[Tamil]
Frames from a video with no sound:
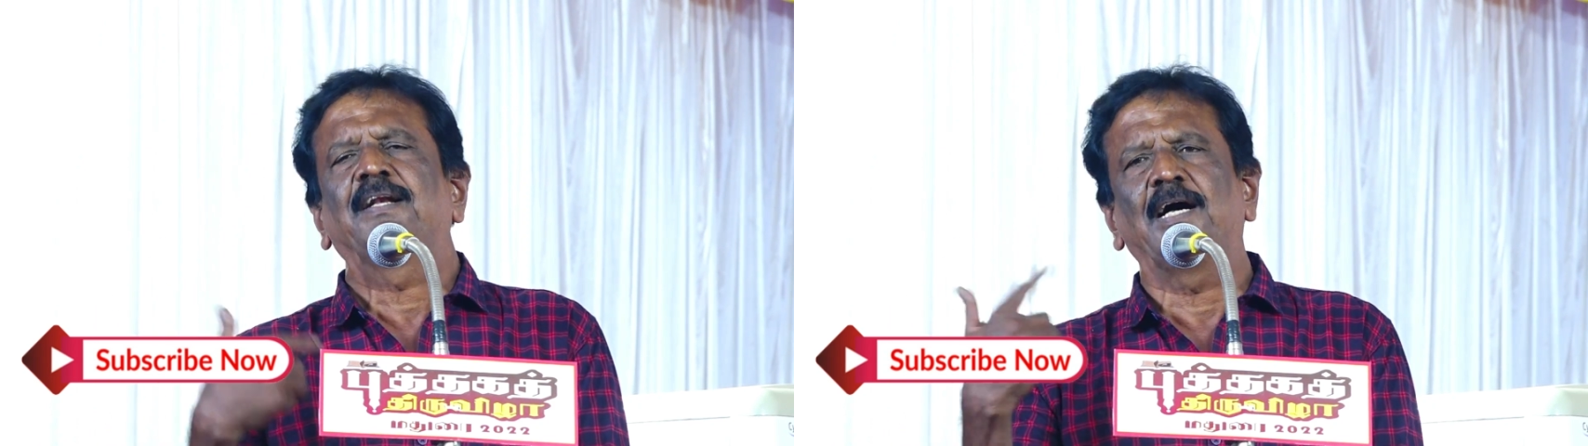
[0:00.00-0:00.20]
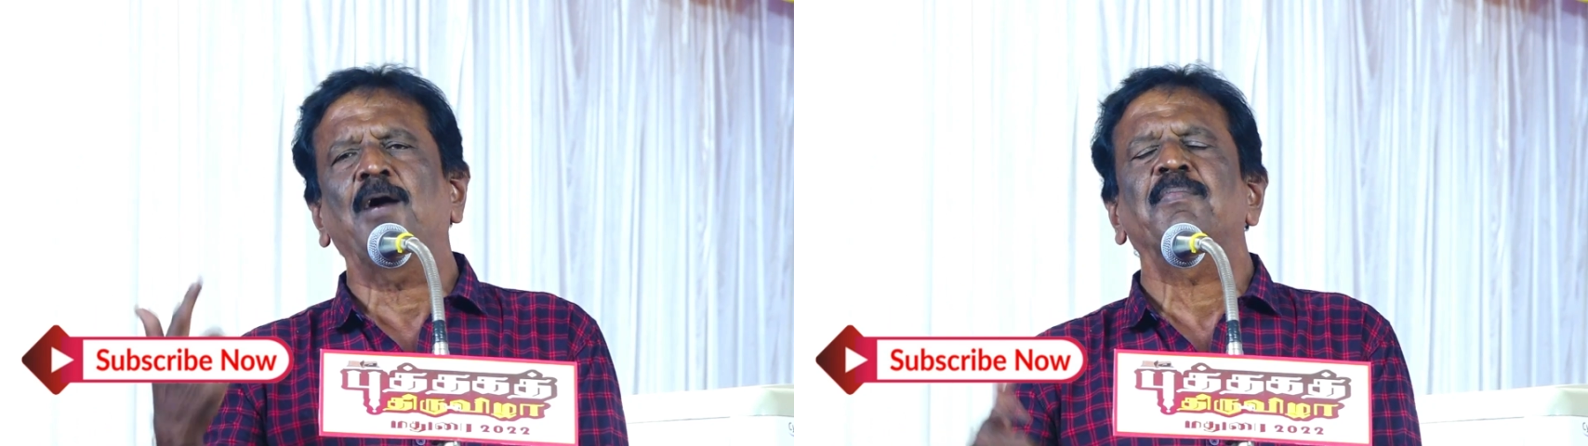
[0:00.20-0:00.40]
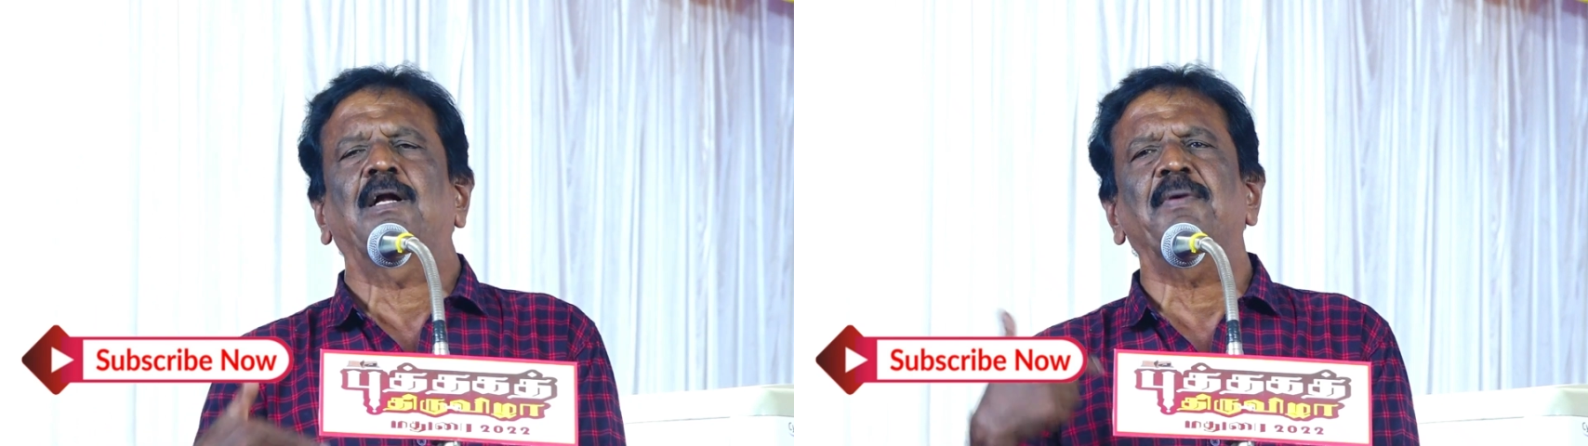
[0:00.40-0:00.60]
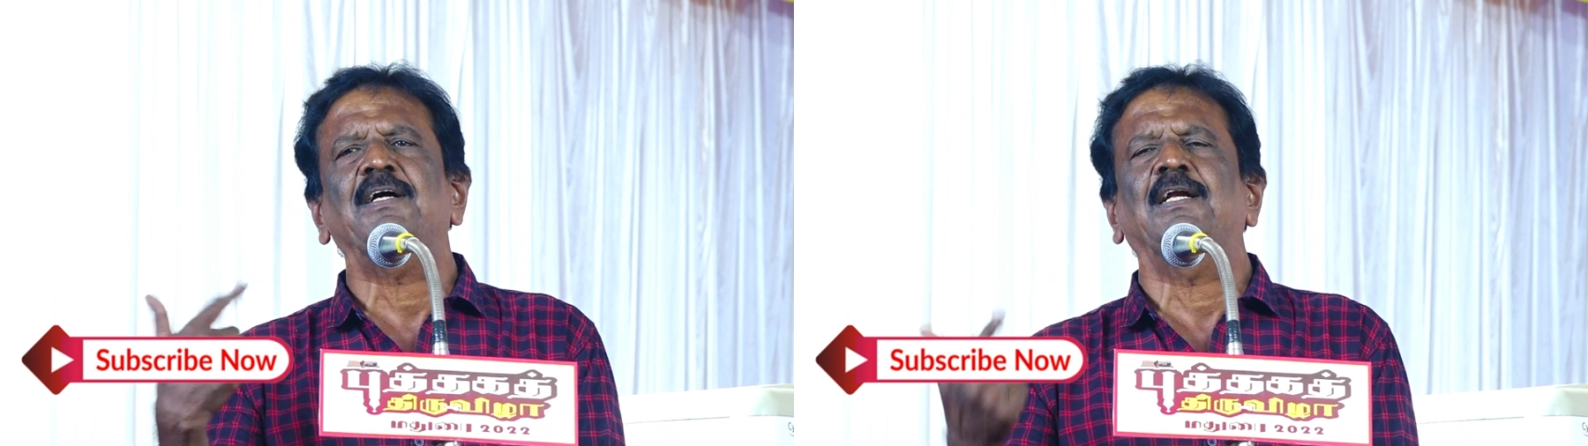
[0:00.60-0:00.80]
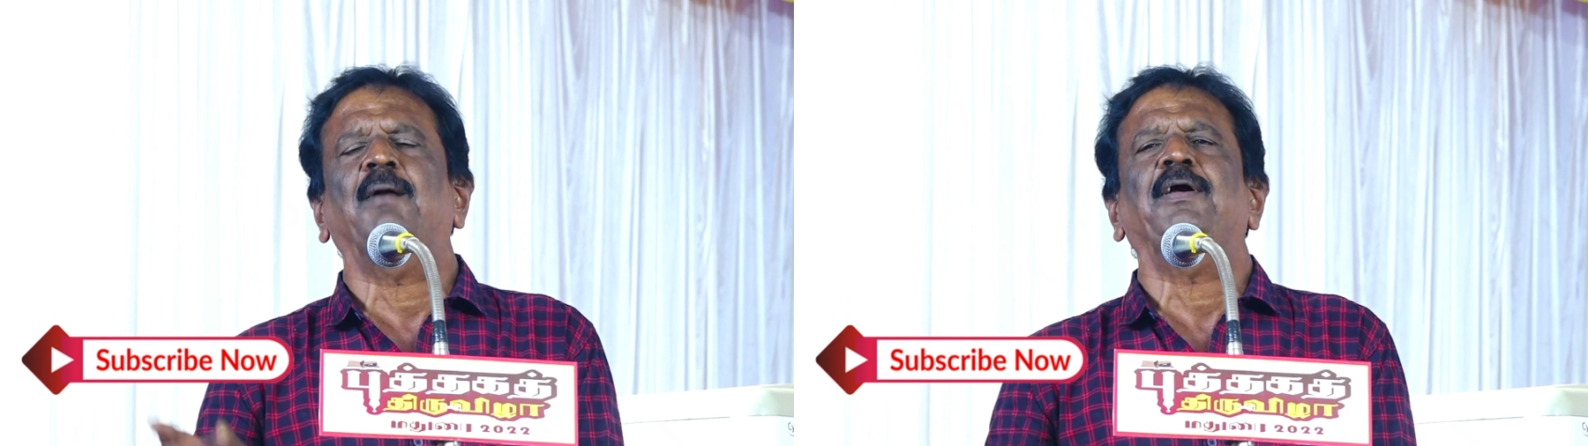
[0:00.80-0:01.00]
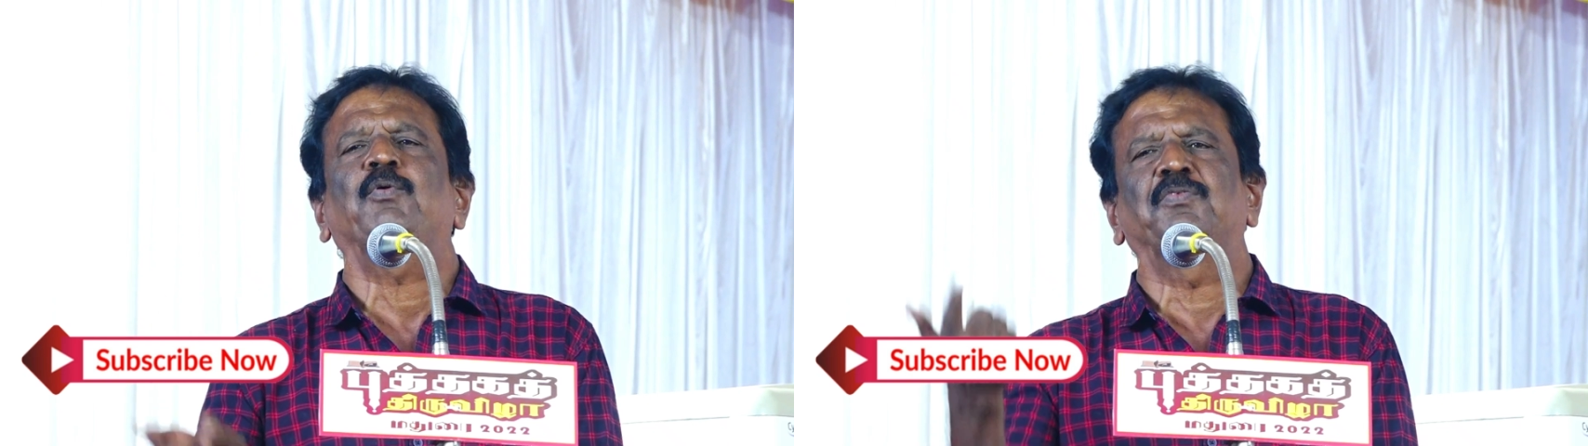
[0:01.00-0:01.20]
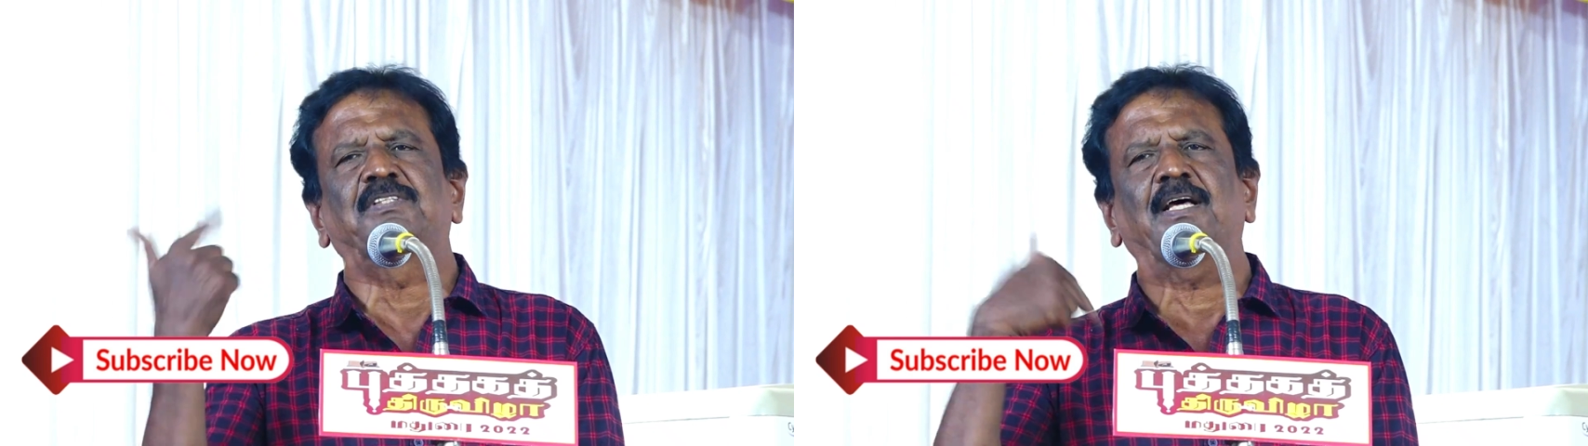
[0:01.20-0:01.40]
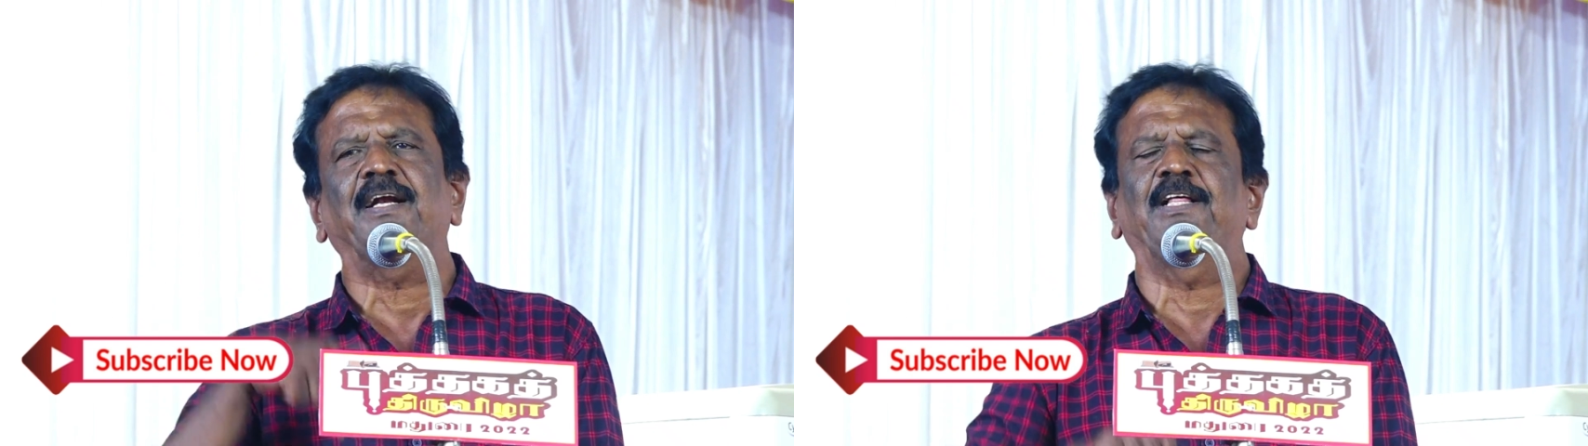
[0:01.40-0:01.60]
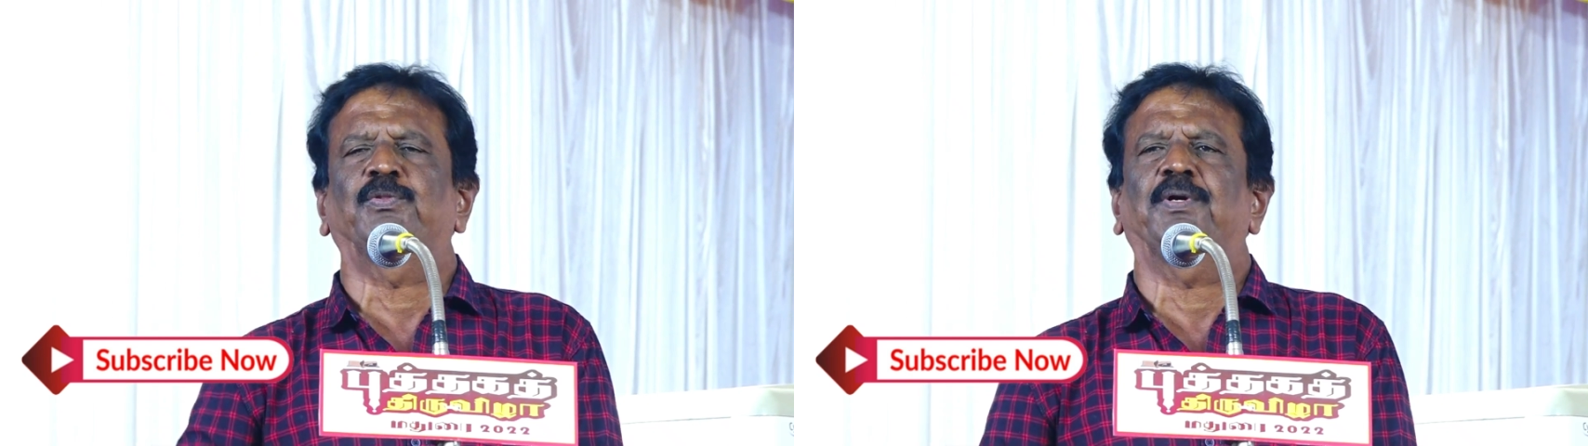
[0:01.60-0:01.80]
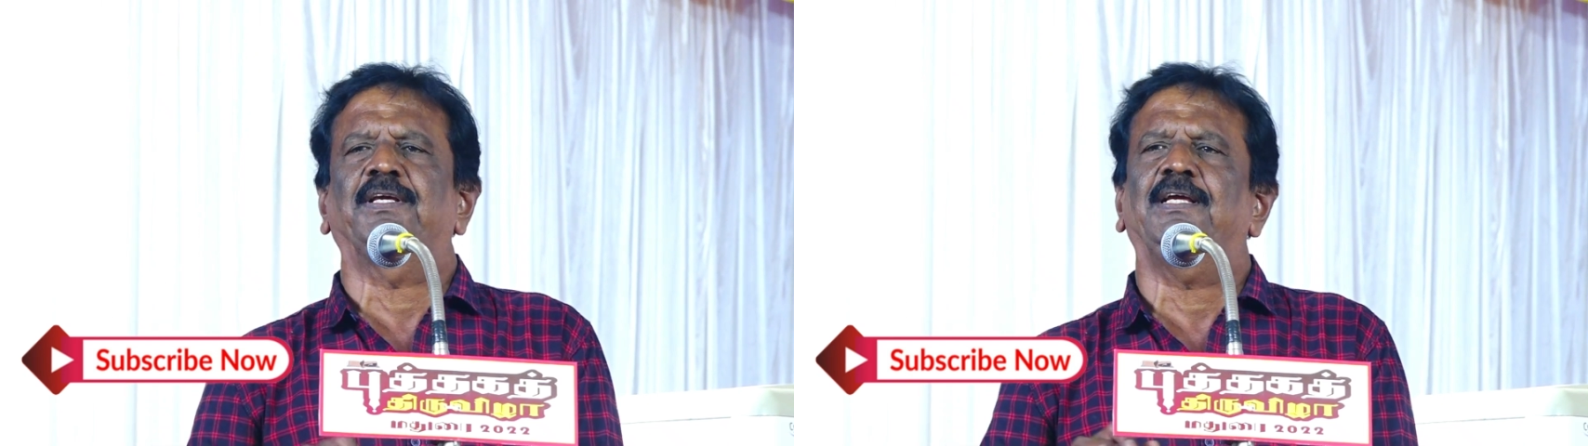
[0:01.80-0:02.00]
நாம் நமக்கு நாமே ஒரு விசாரணையை
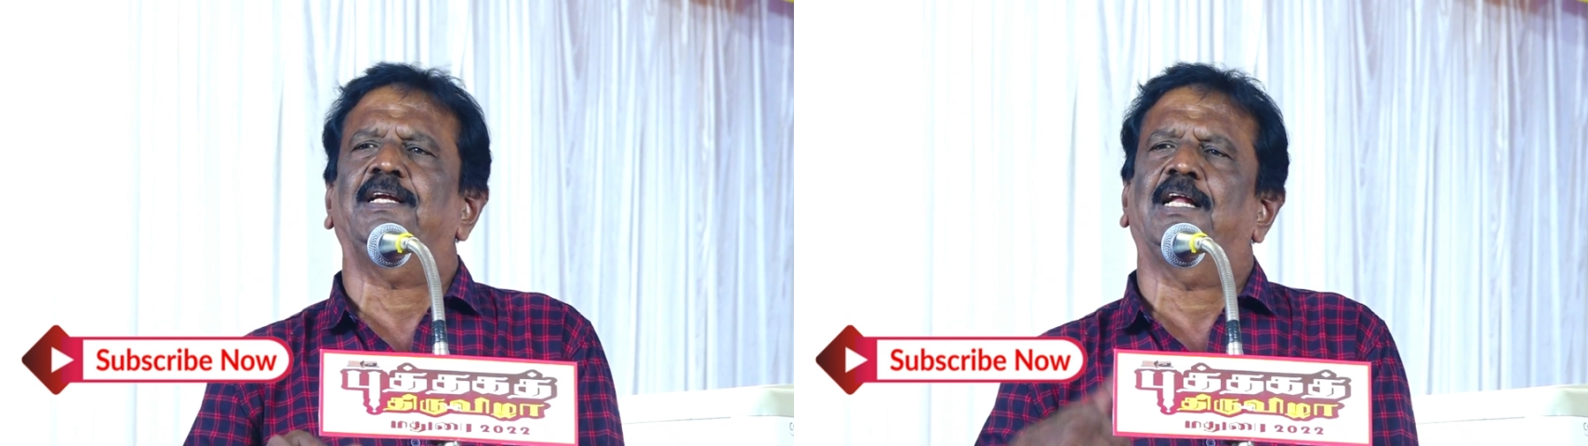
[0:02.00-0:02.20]
தொடங்கி